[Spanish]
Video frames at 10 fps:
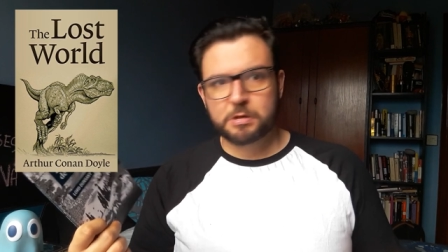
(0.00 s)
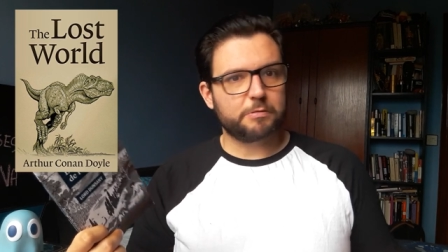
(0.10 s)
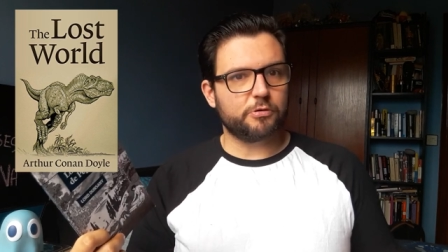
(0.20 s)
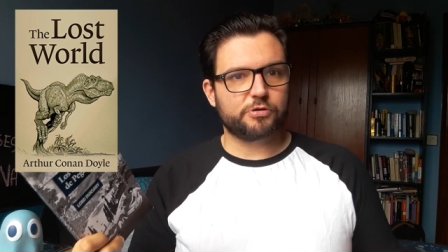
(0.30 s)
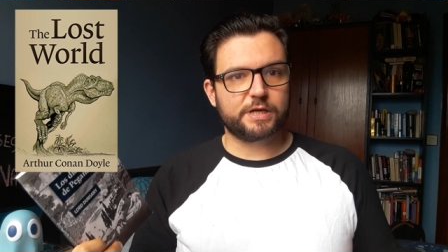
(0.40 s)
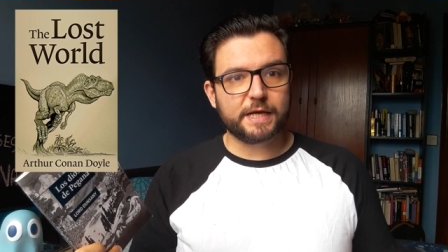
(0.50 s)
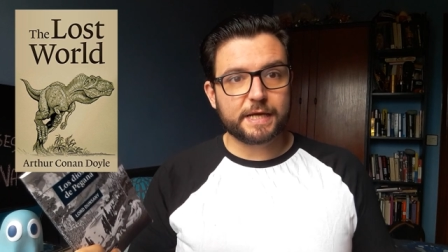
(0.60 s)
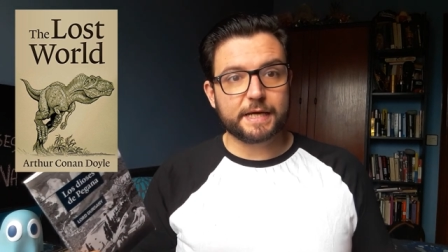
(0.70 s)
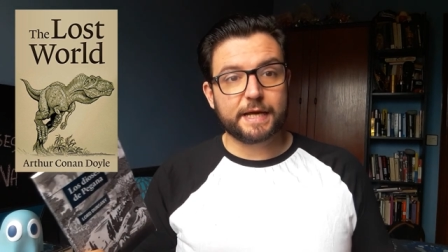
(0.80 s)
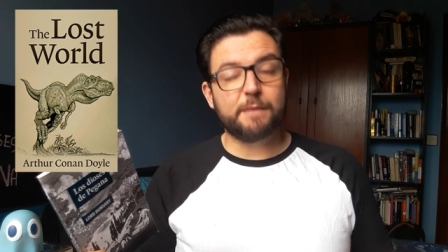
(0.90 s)
no
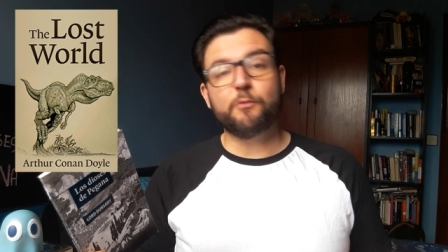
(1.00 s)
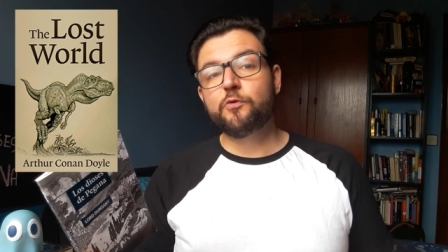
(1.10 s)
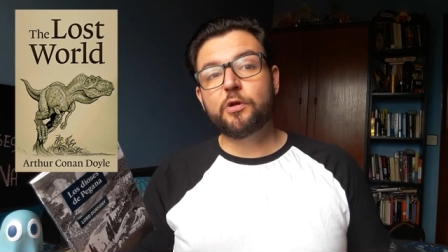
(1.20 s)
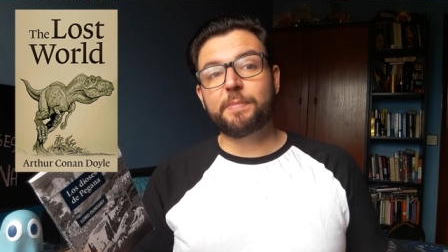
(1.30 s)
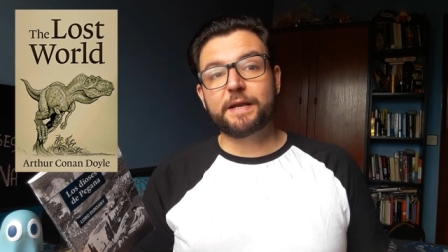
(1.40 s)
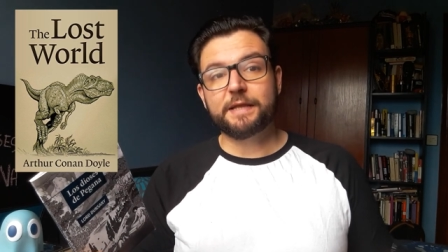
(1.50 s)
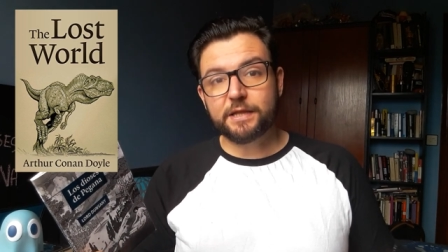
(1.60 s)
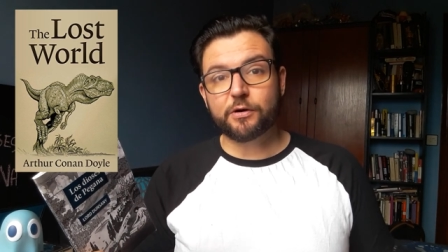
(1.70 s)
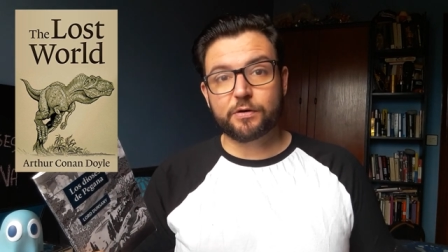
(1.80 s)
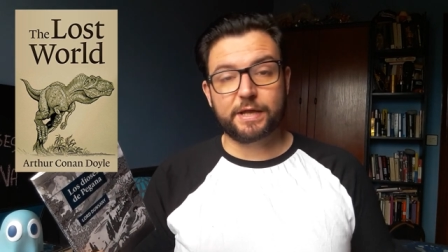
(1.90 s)
sé, El mundo
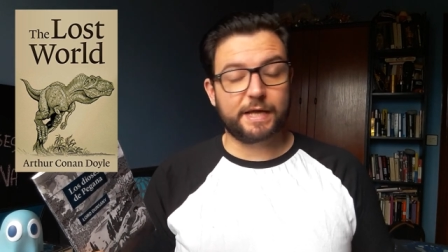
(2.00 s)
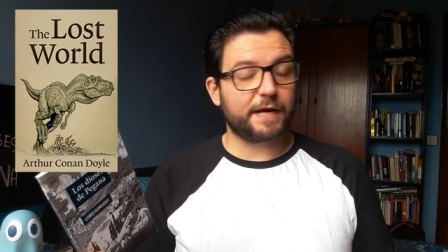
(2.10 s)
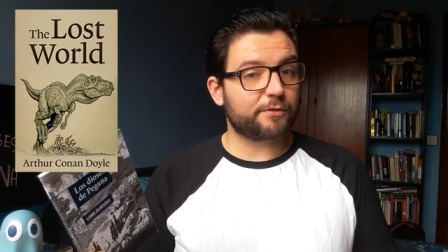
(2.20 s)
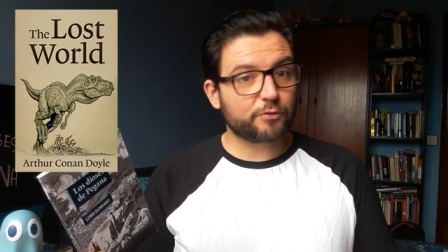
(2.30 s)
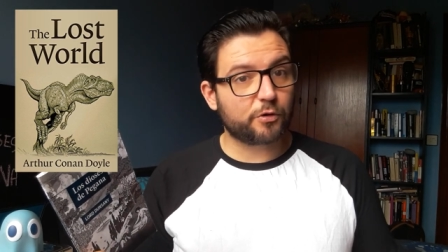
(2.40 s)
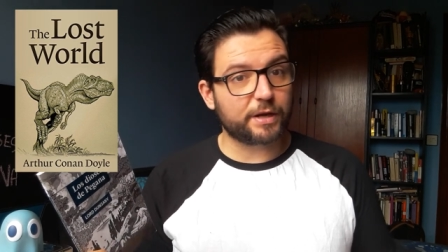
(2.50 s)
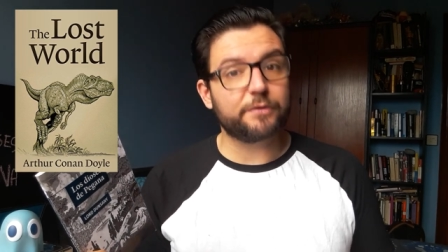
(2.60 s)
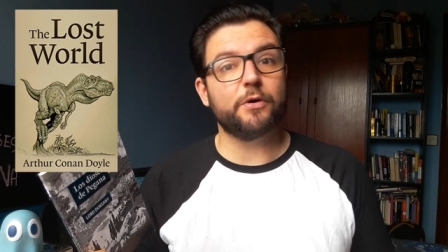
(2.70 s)
perdido de Arthur Conan